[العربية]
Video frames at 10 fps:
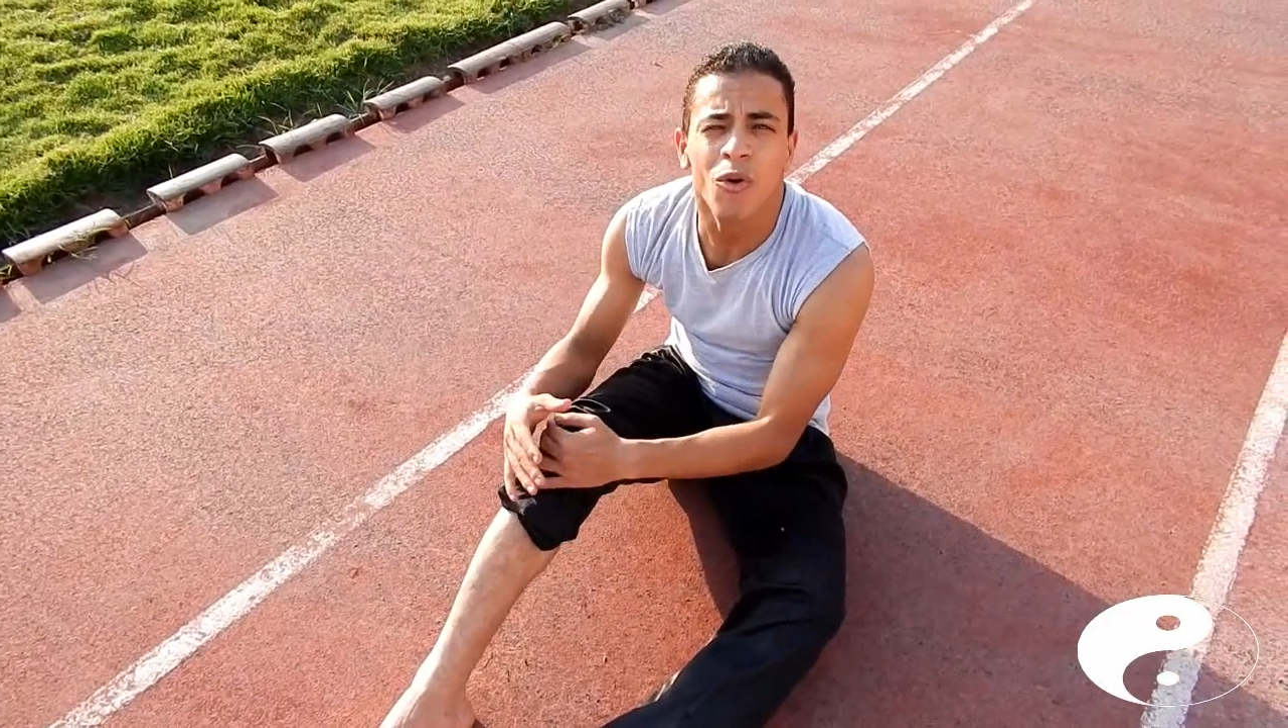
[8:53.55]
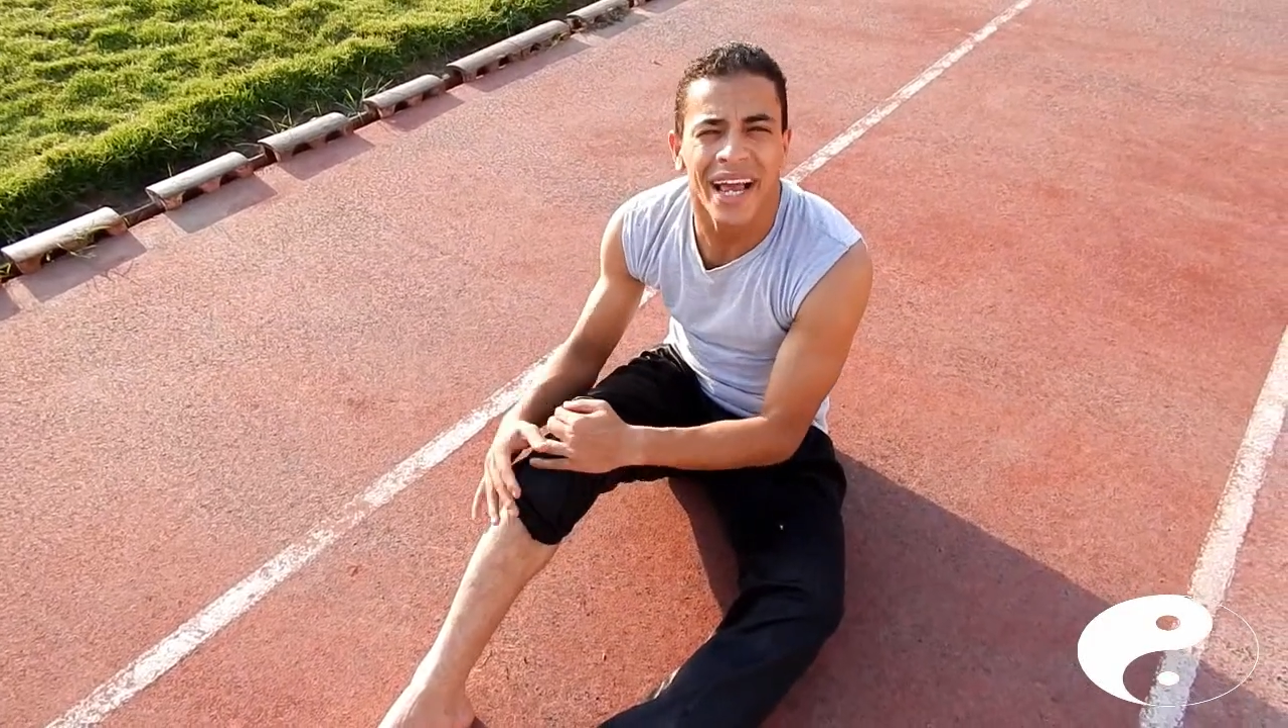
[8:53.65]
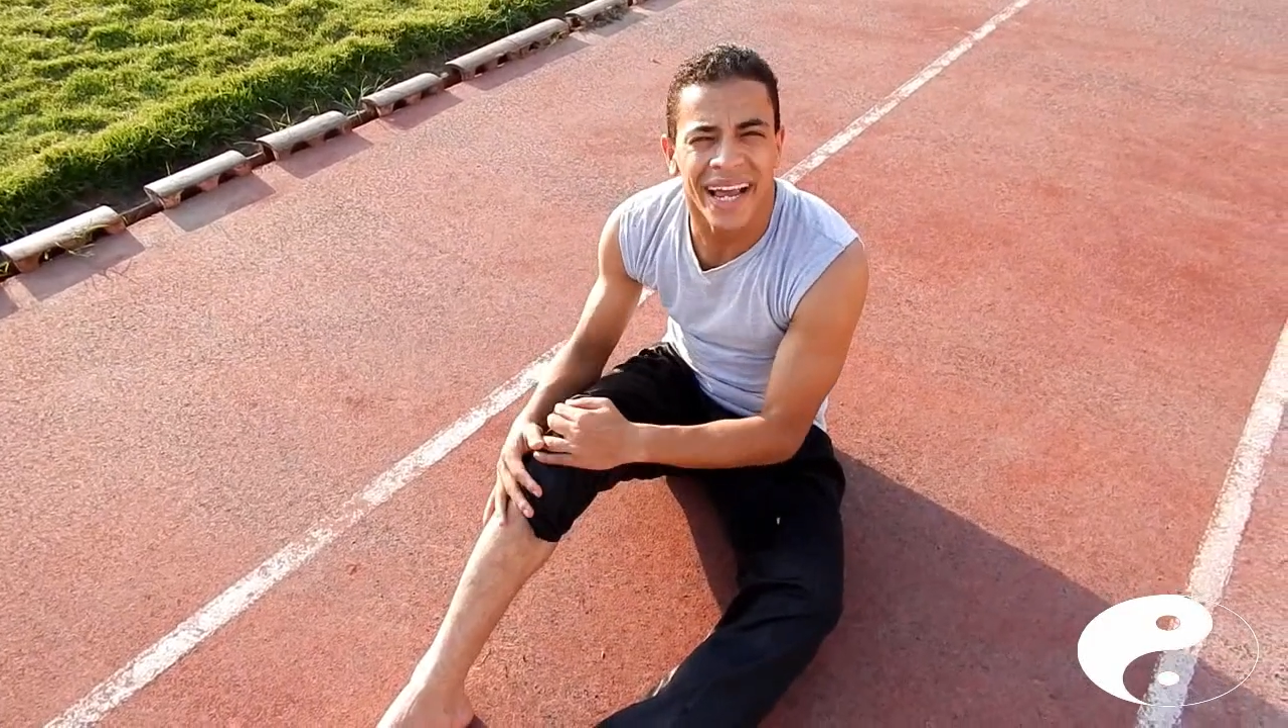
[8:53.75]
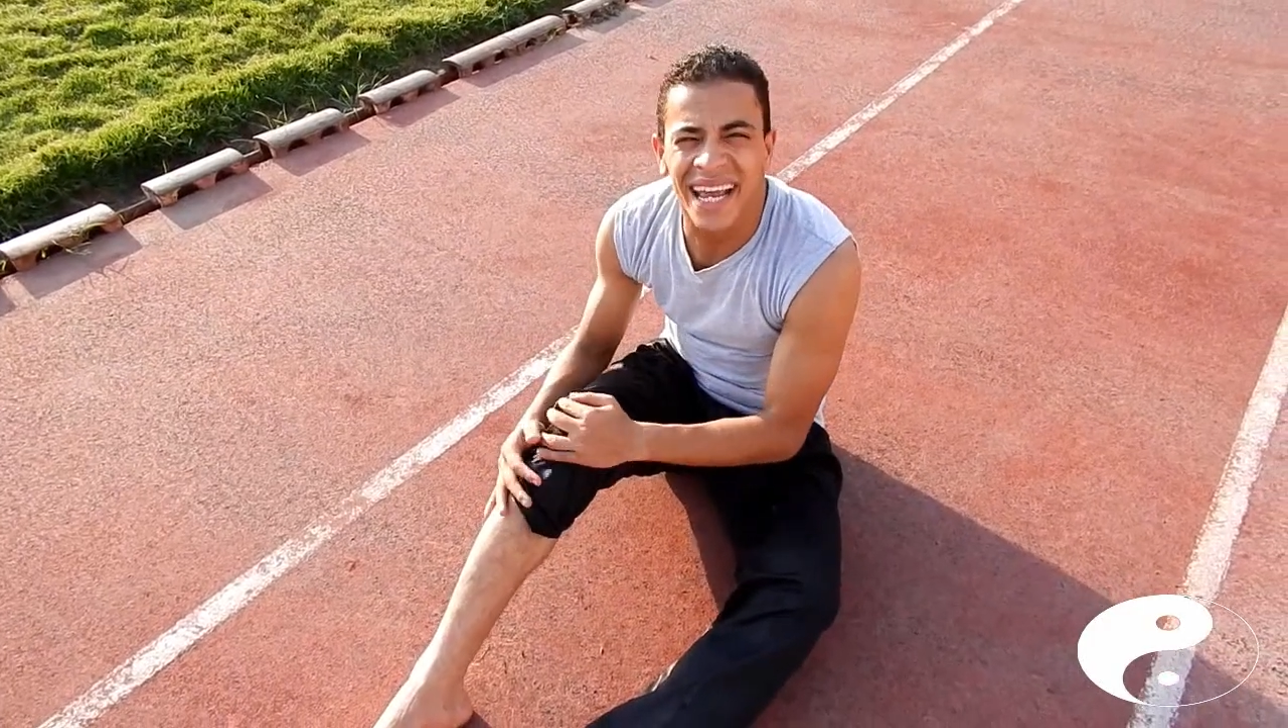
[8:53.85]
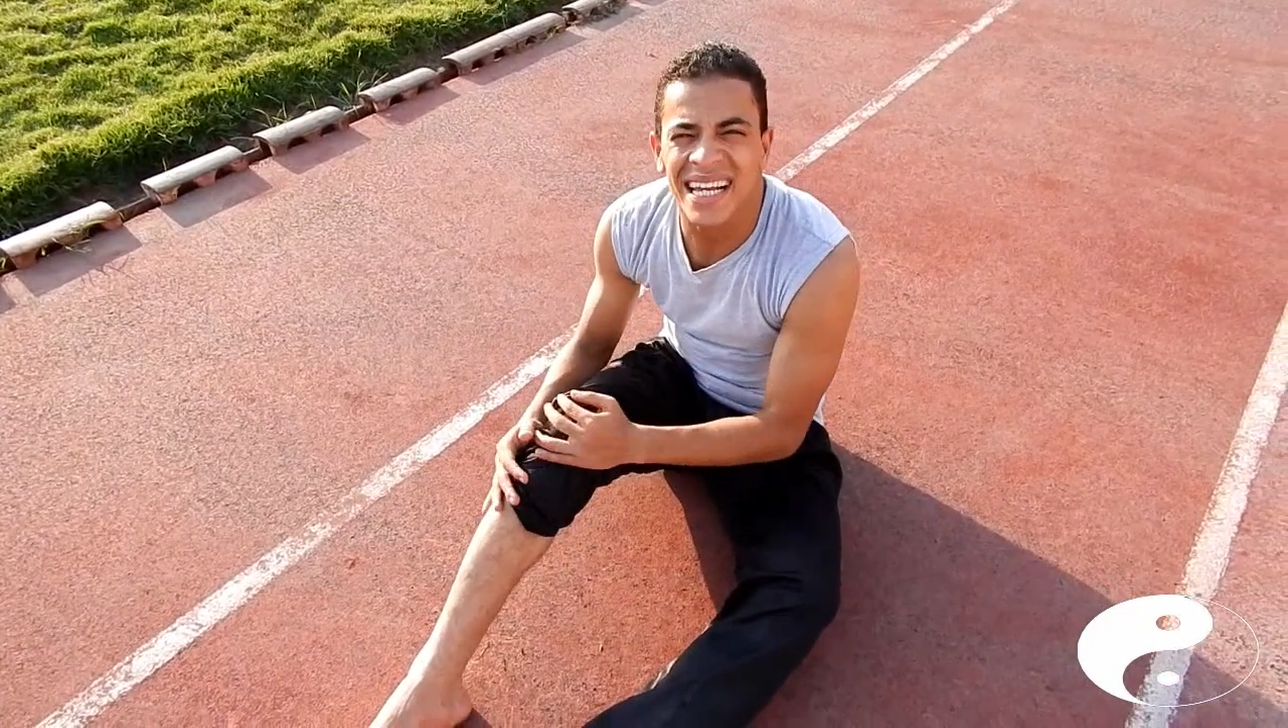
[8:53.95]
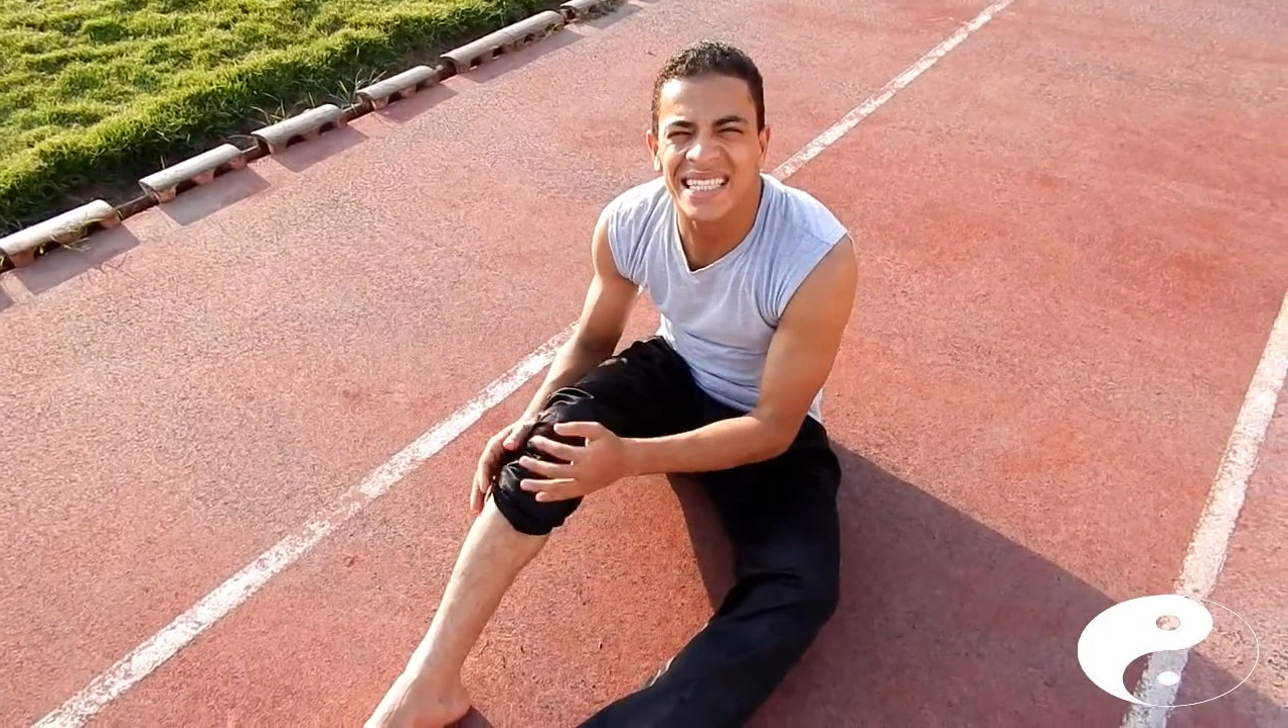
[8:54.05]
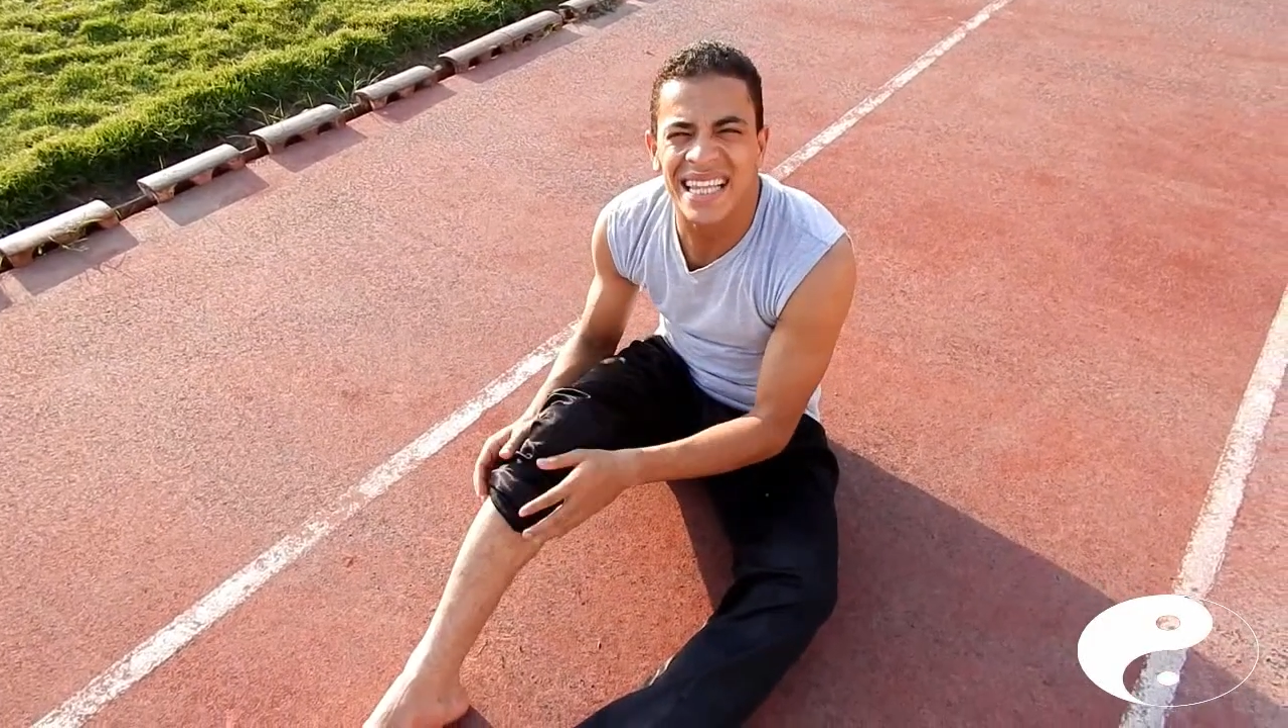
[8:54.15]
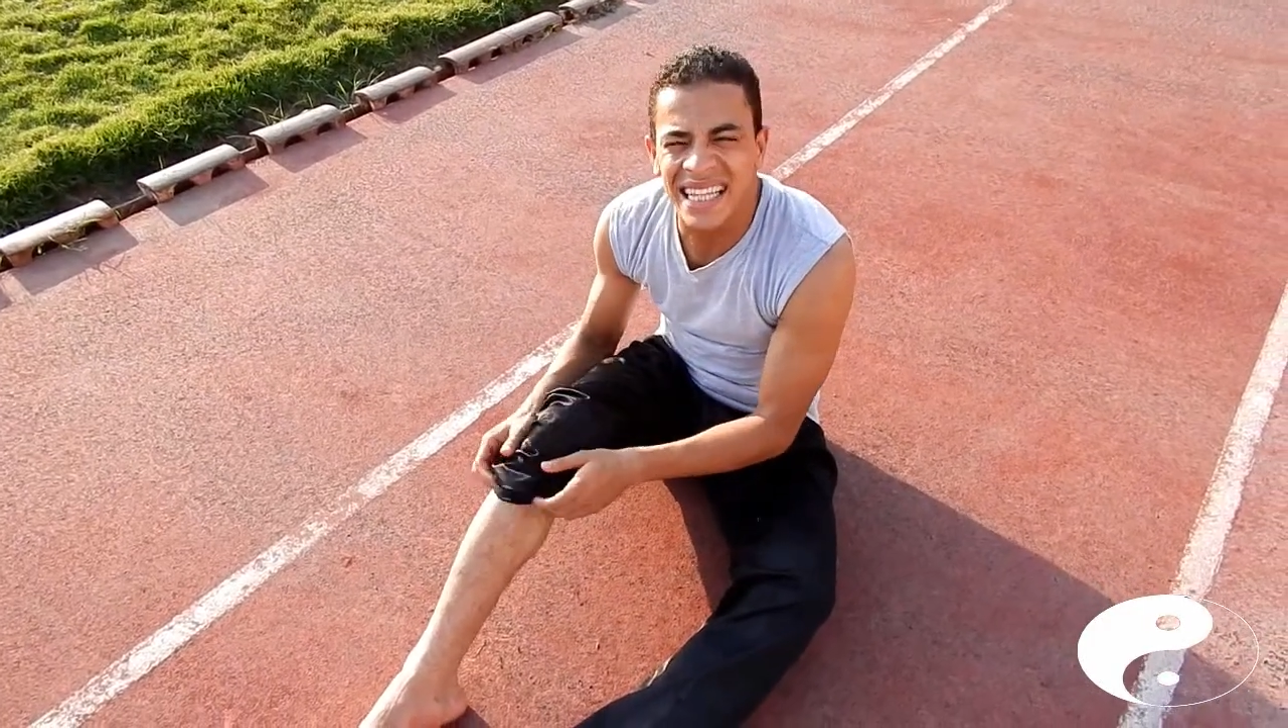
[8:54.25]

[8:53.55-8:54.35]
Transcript: اول حاجه